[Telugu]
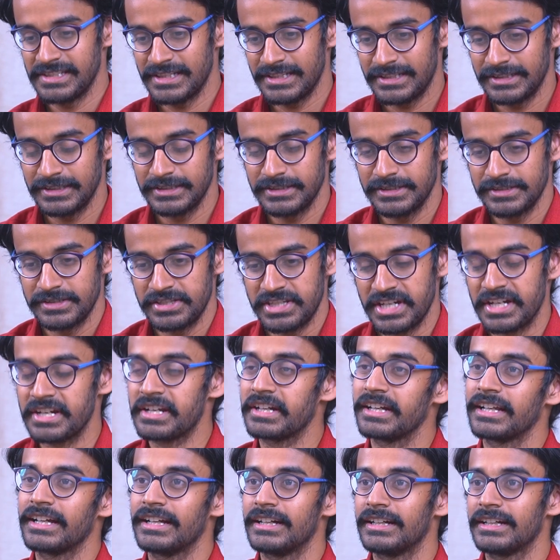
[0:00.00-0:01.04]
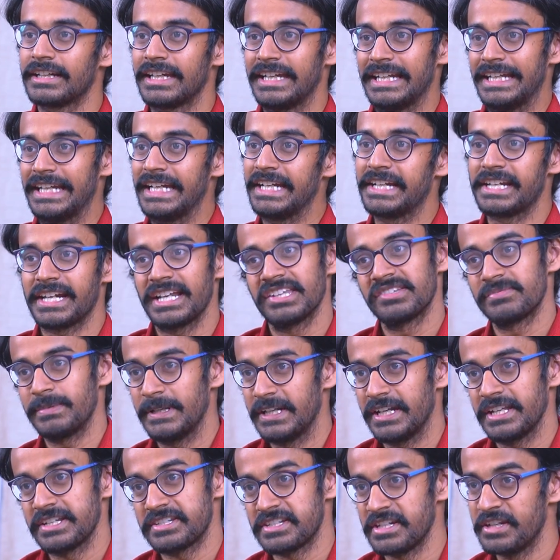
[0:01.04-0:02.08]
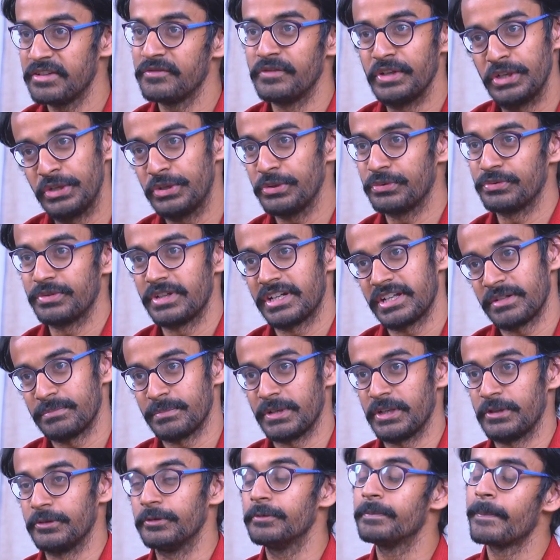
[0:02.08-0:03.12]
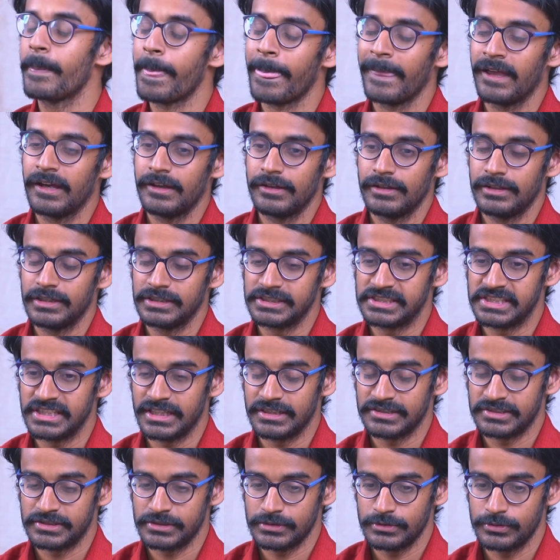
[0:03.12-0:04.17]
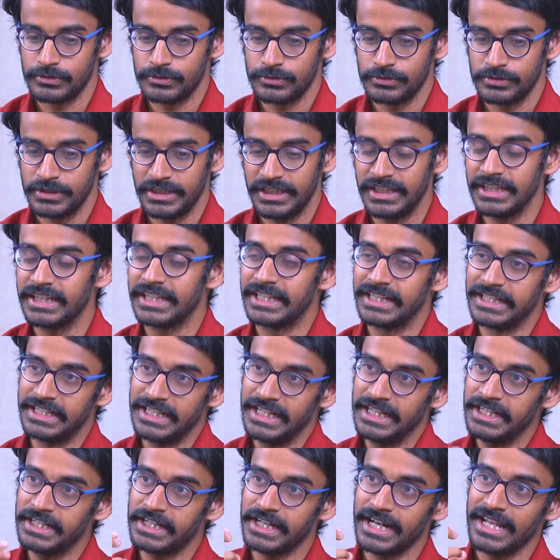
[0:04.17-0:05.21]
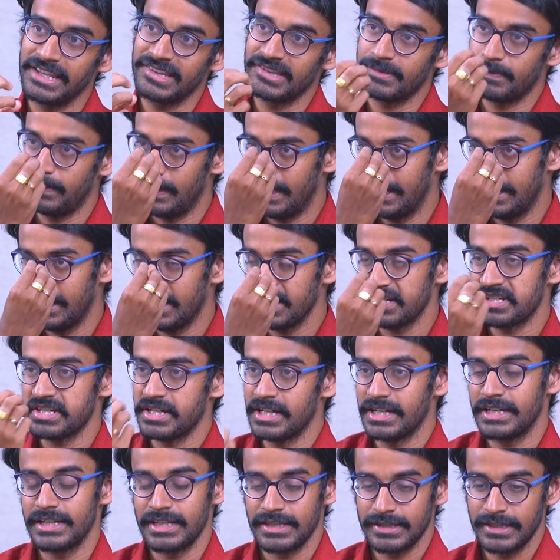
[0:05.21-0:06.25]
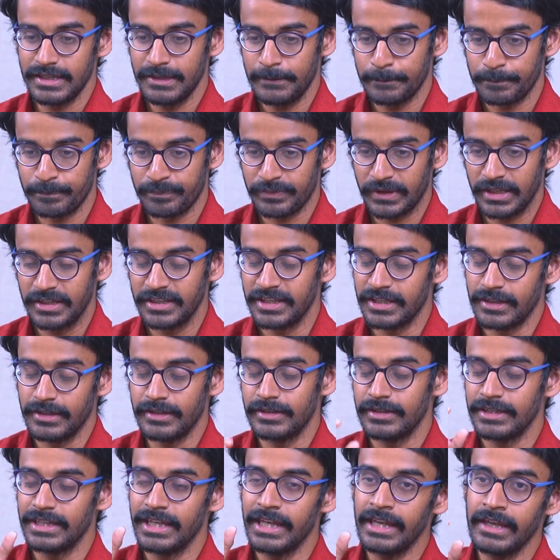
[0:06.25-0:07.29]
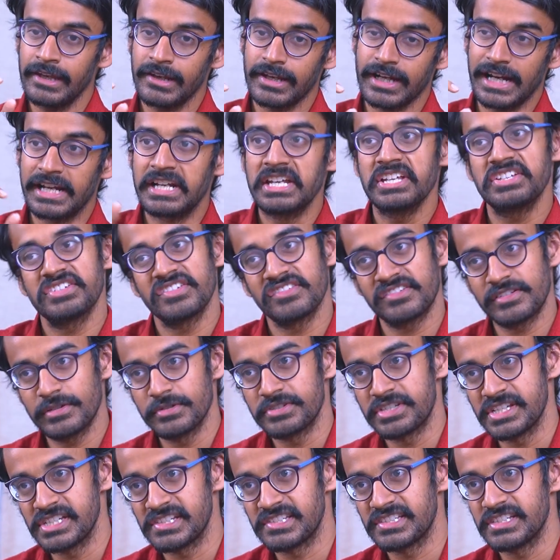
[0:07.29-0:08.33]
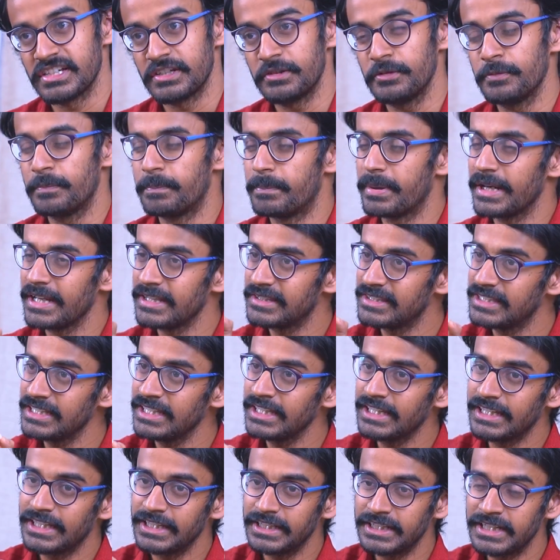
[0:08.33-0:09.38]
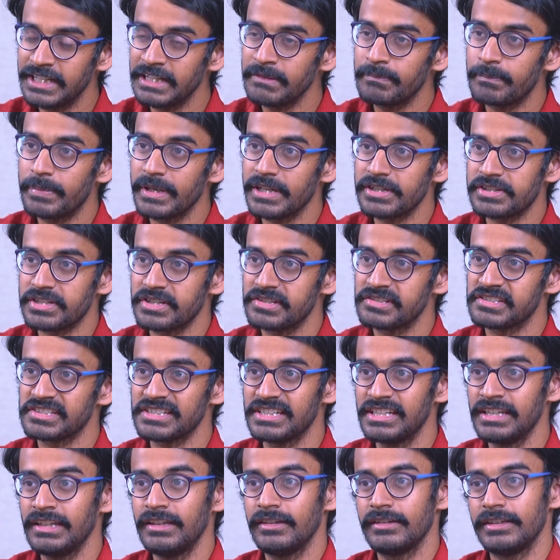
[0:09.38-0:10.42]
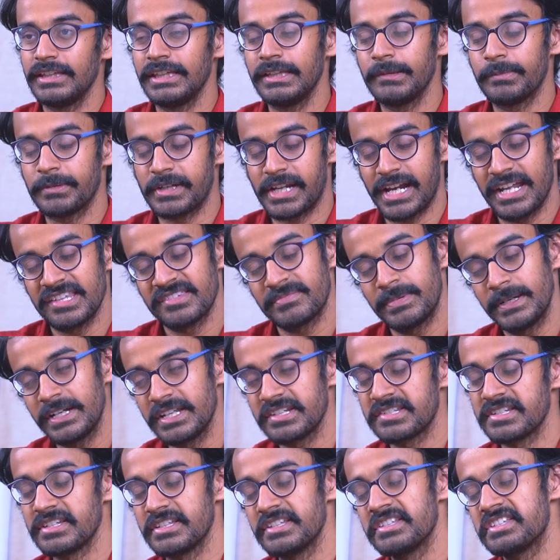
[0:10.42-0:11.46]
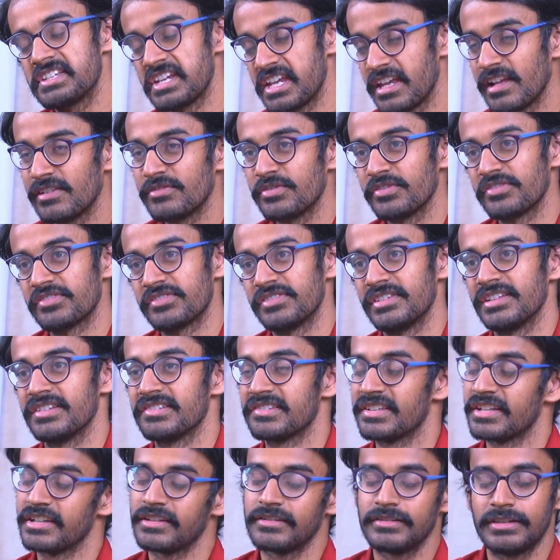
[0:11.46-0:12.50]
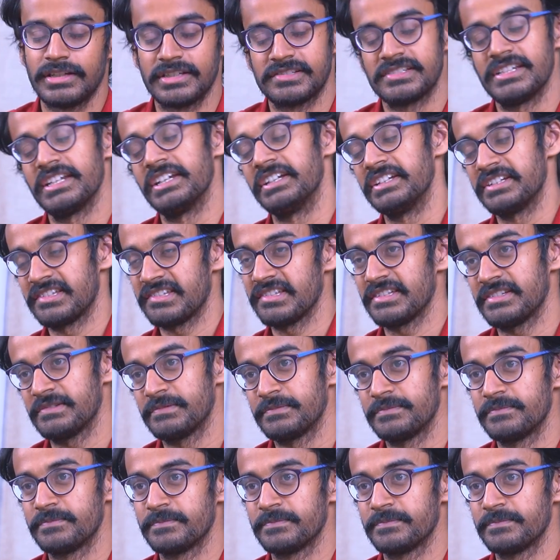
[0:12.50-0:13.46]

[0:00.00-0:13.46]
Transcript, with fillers: సార్ జనరల్గా కిడ్నీ ట్రాన్స్ప్లాంటేషన్ వింటూ ఉంటాం మనం సార్ అసలు ఈ కిడ్నీ ట్రాన్స్ప్లాంటేషన్ అనేది ఏ కండిషన్స్లో చేస్తారు ప్రతి కిడ్నీ పేషెంట్స్కి ఈ ట్రాన్స్ప్లాంటేషన్ అనేది చేయాల్సి వస్తుందా సార్ అసలు ఏంటి సార్